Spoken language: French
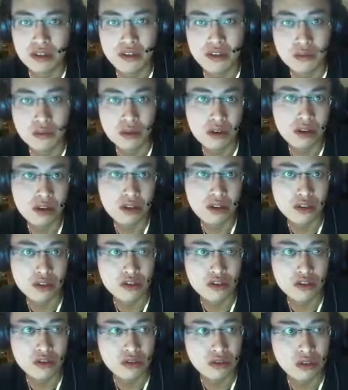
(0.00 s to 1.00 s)
seulement
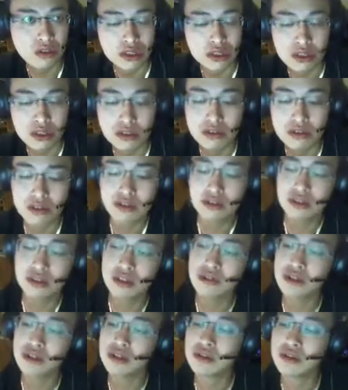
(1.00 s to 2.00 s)
14 jours et 14 jours
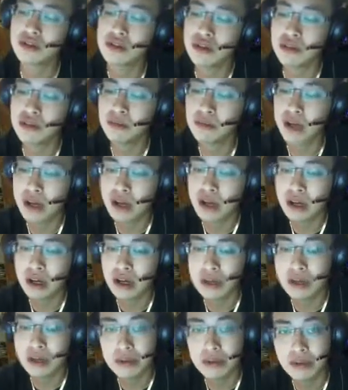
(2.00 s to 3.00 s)
c'est vrai que c'était
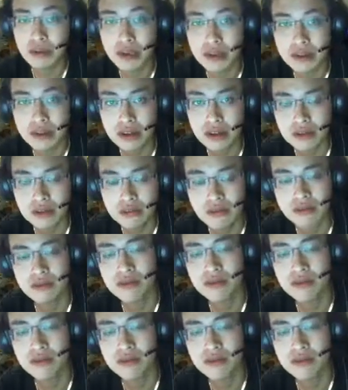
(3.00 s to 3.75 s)
pas c'était pas énorme.